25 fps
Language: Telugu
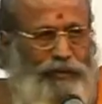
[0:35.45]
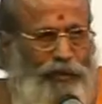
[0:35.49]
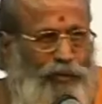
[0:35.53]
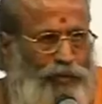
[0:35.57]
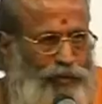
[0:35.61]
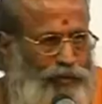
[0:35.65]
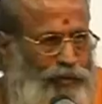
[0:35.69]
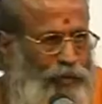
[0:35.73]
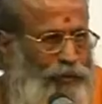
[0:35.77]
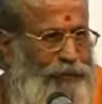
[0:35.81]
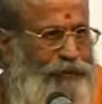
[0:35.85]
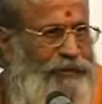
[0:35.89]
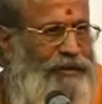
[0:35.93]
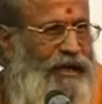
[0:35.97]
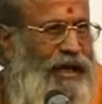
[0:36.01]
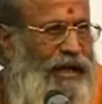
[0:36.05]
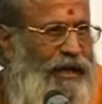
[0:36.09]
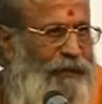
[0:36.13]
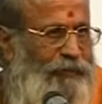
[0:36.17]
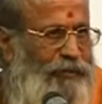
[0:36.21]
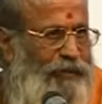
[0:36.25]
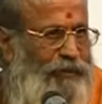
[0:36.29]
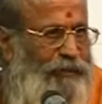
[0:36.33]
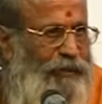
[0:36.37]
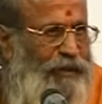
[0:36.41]
షోడశోపచార
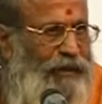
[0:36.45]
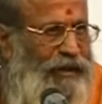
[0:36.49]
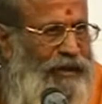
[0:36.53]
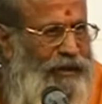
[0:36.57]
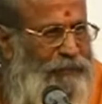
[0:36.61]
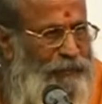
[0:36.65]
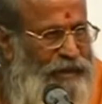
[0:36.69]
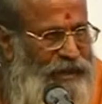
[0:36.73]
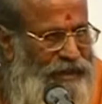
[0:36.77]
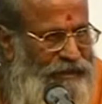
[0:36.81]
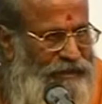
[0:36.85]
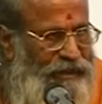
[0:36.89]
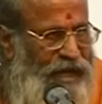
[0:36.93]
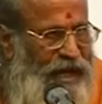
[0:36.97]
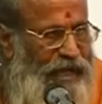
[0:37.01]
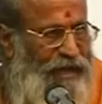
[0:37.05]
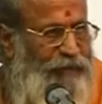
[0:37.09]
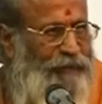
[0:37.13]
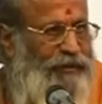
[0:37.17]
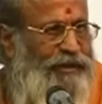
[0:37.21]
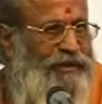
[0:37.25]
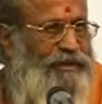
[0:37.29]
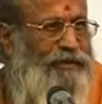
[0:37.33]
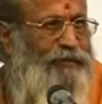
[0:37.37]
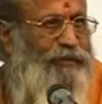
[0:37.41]
పొందాలంటే మళ్ళీ
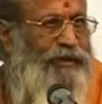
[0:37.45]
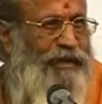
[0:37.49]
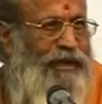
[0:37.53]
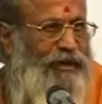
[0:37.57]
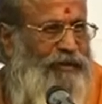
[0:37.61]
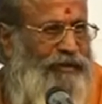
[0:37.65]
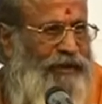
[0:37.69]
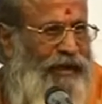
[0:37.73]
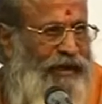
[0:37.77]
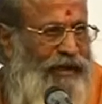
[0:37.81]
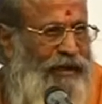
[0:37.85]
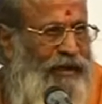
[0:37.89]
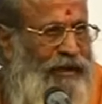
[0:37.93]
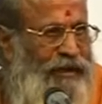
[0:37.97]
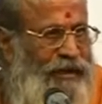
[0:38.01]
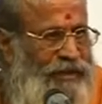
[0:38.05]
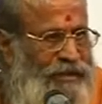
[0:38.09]
ధ్యానం నుంచి మొదలవుతాయి